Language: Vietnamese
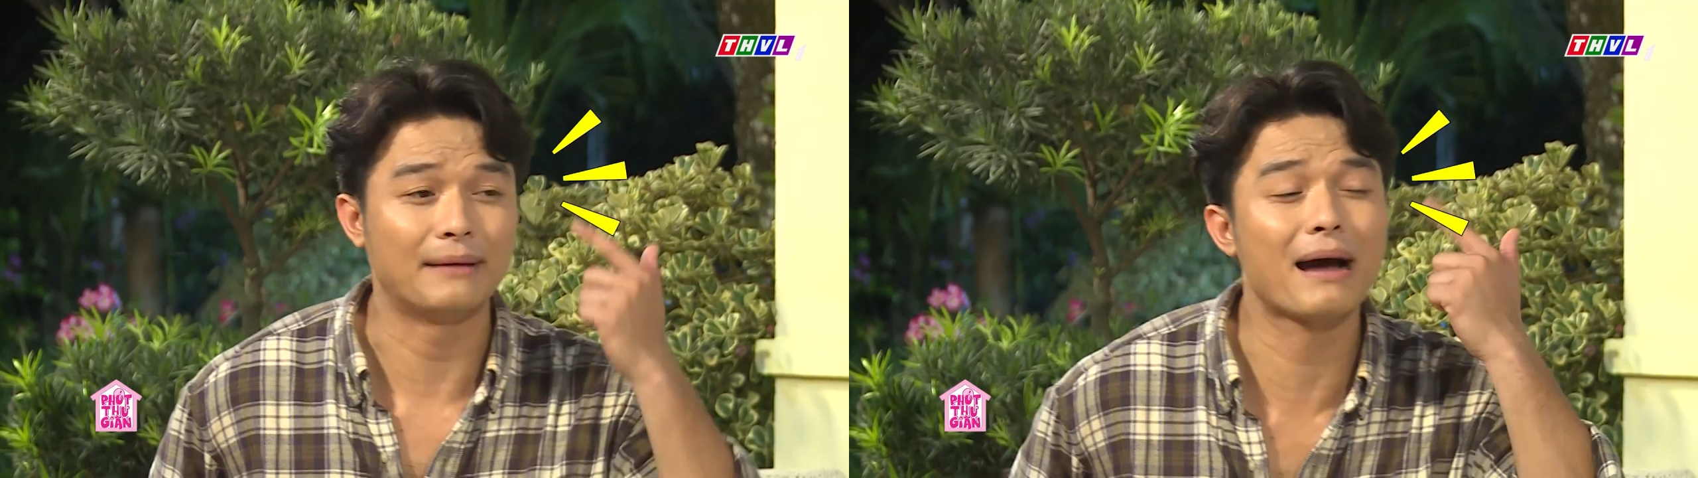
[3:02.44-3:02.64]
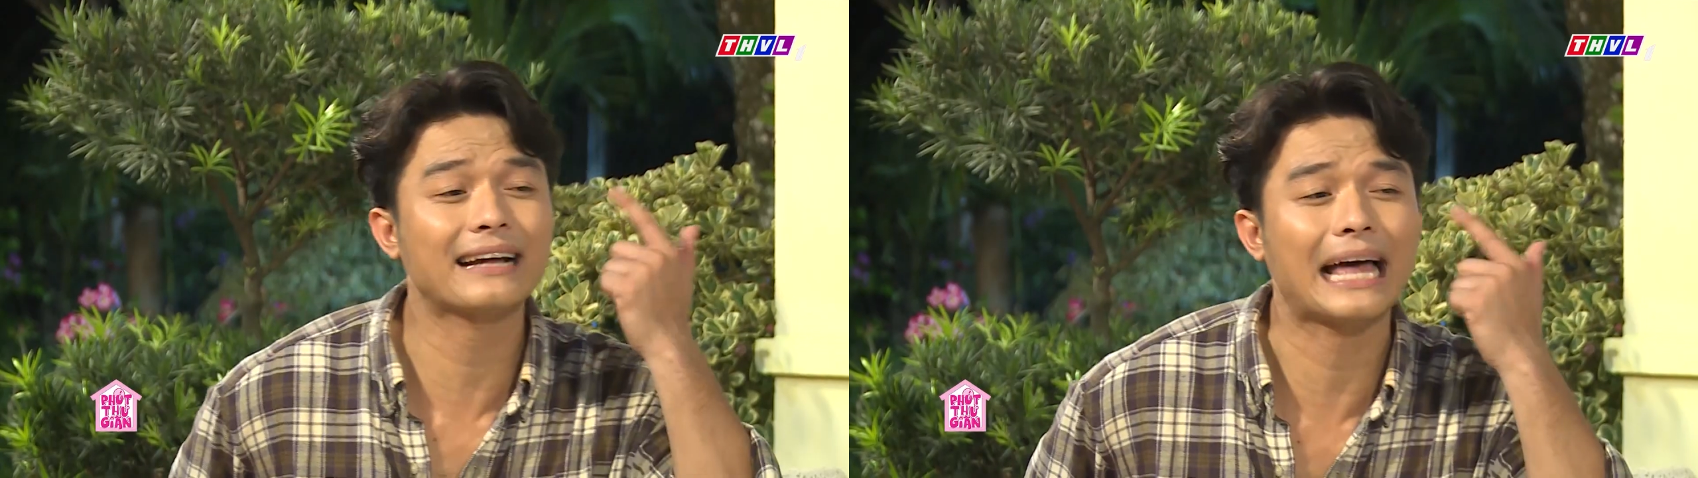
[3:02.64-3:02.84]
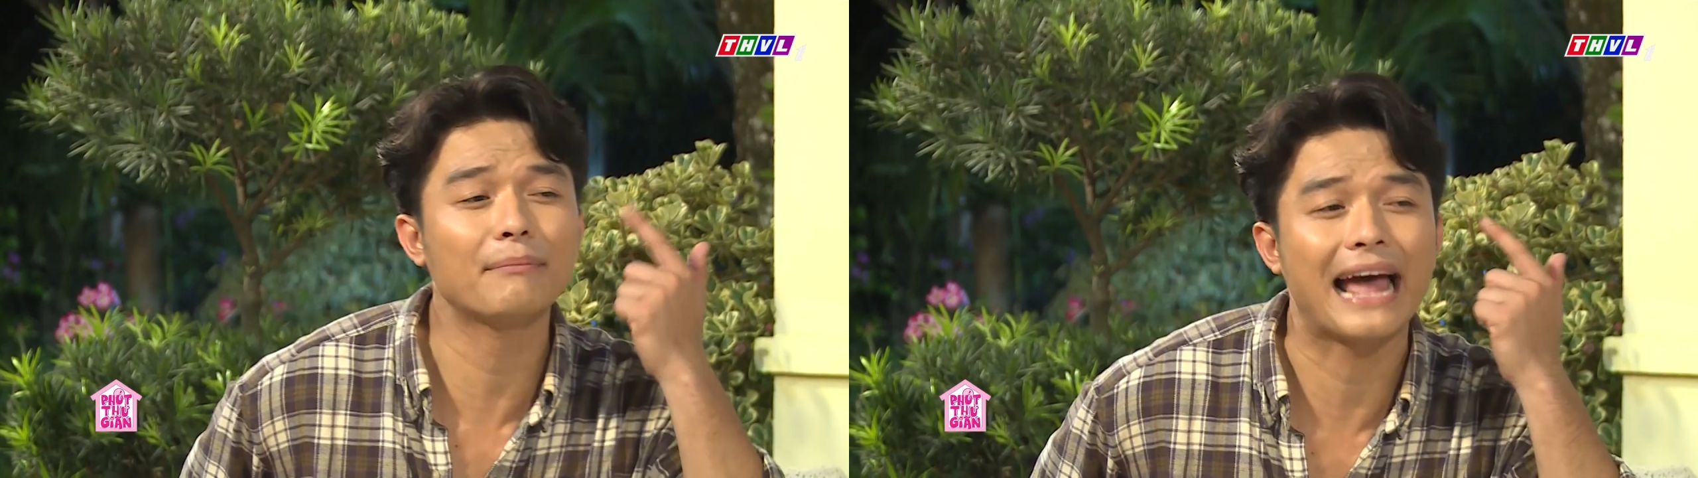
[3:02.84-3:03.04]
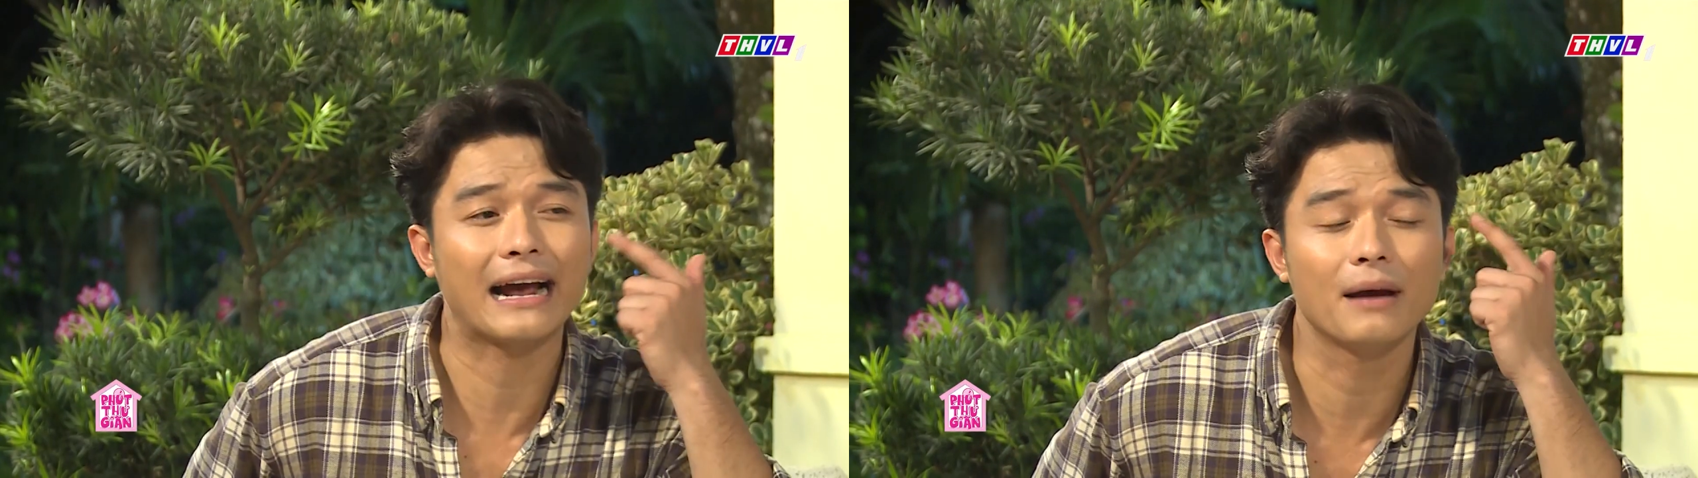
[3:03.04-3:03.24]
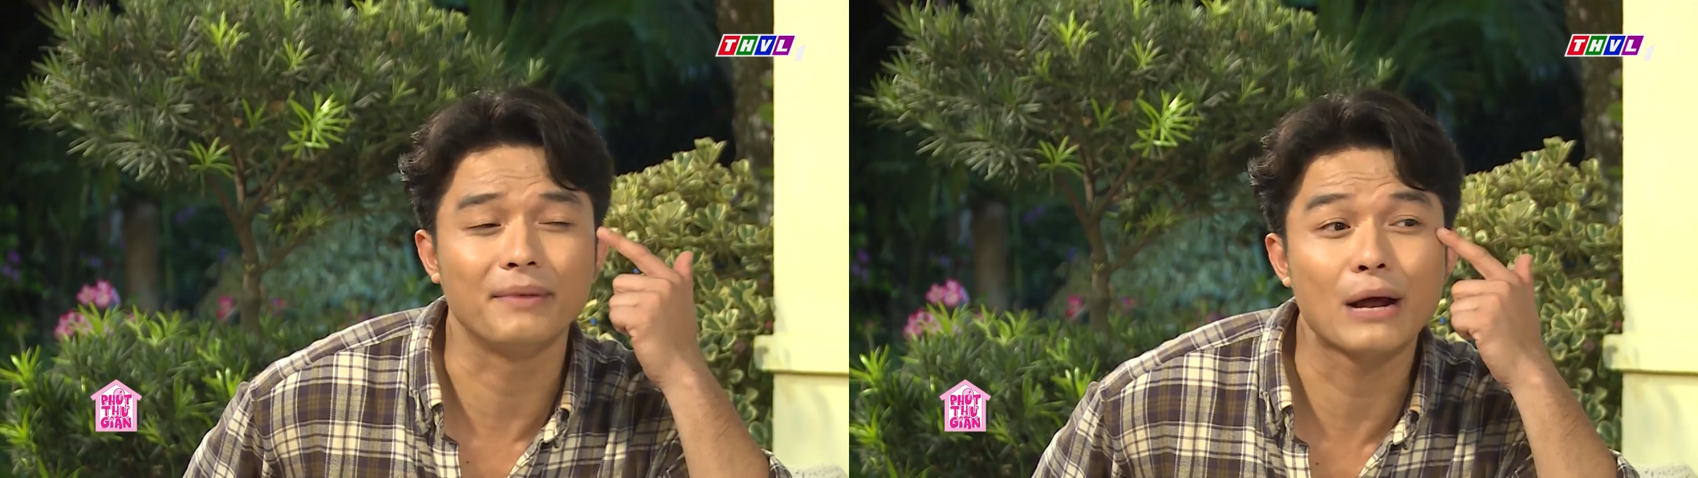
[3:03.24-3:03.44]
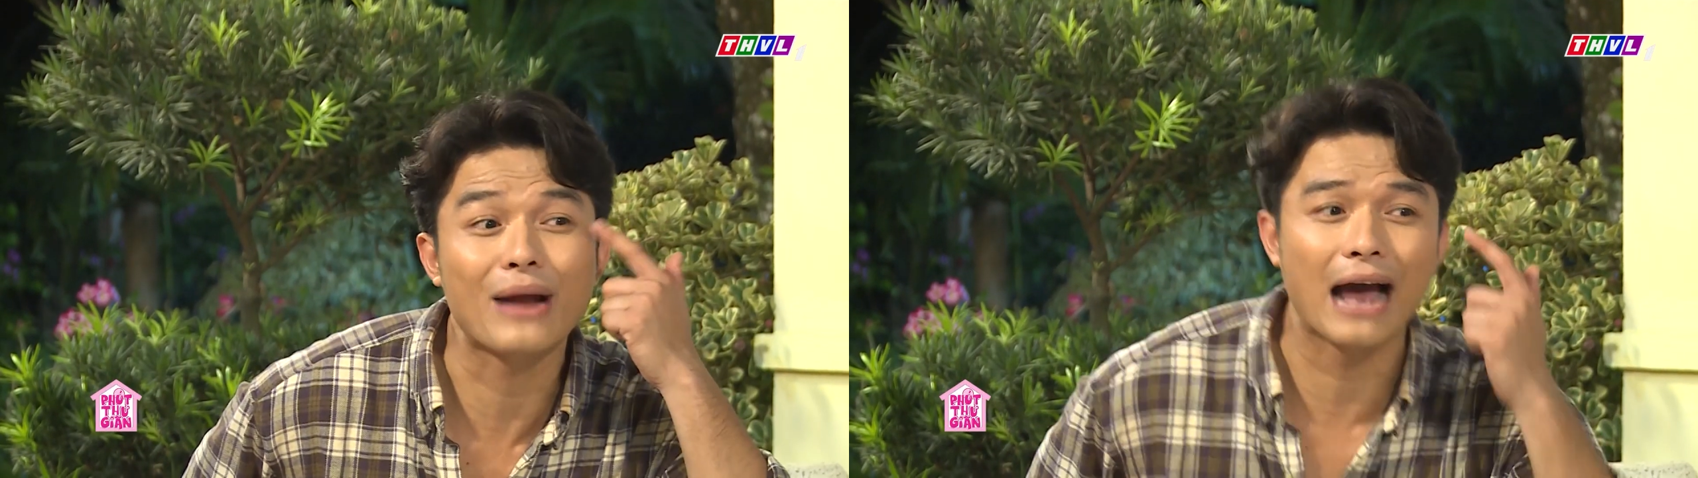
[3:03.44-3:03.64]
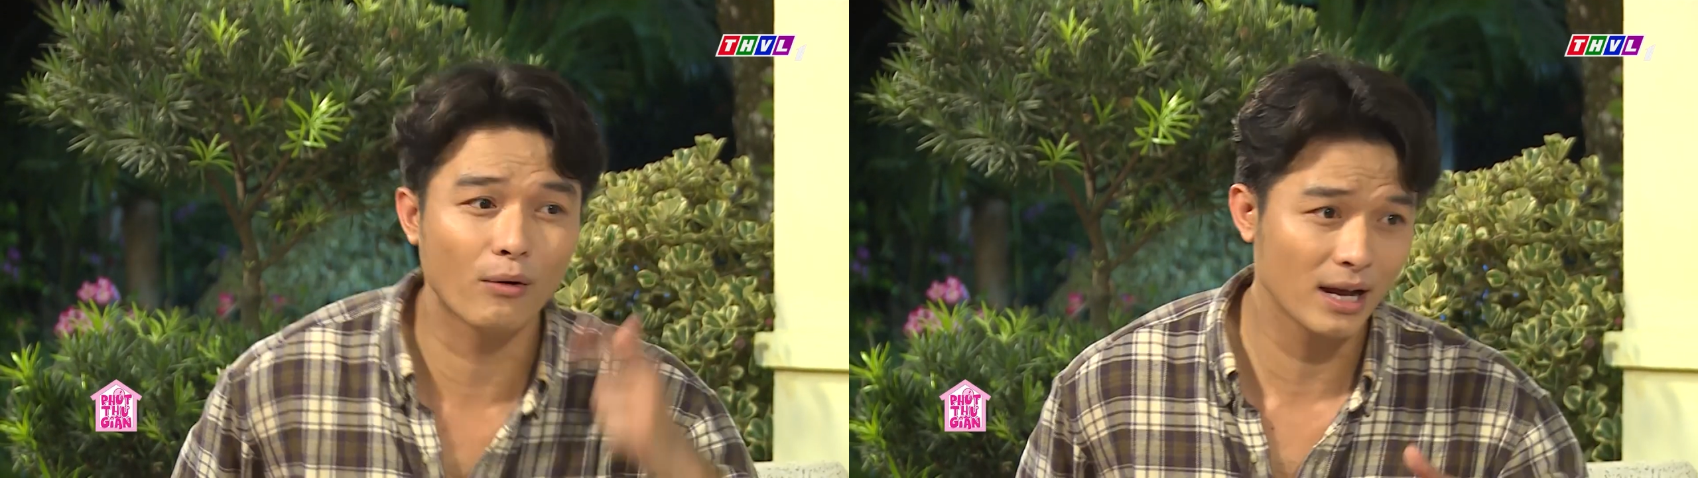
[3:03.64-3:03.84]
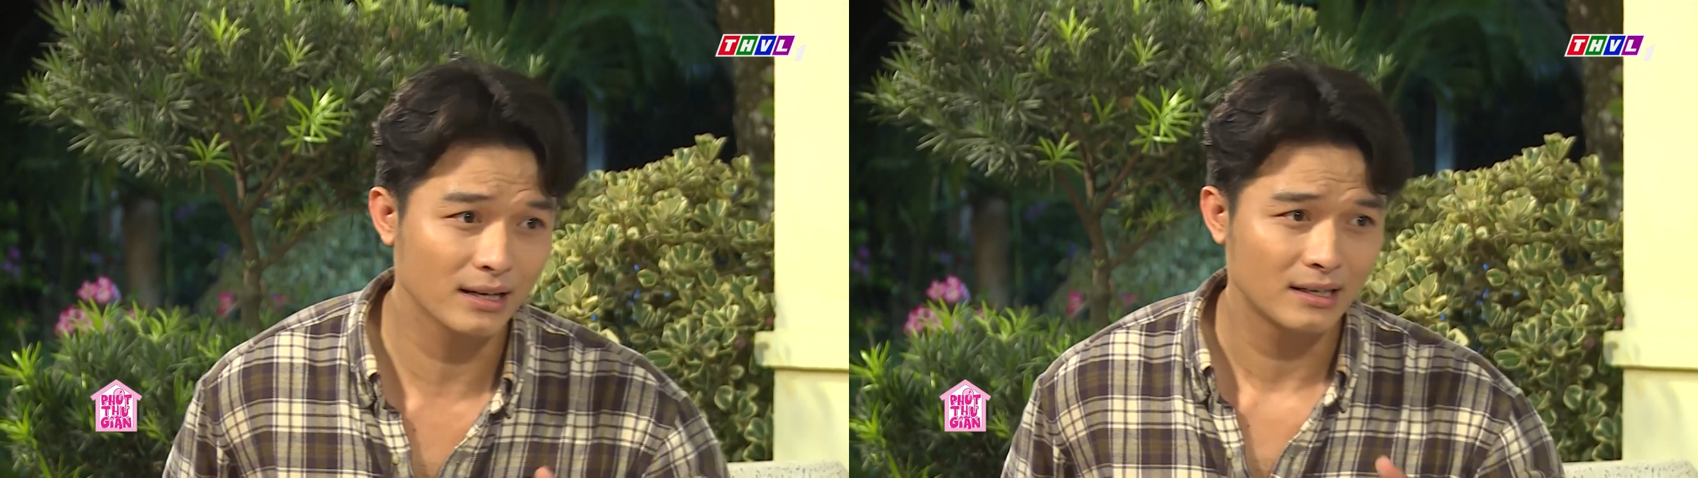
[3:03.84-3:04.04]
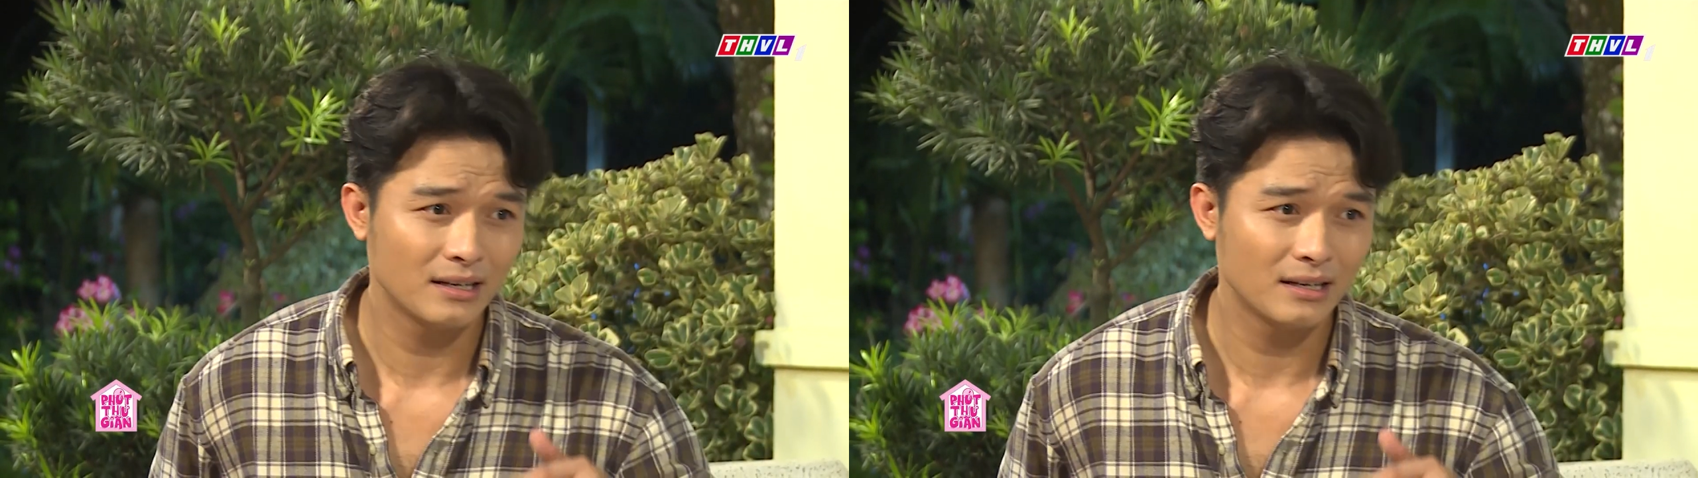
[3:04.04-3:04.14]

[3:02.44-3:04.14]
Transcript: vì mắt Tám đang hơi bị đau đau á,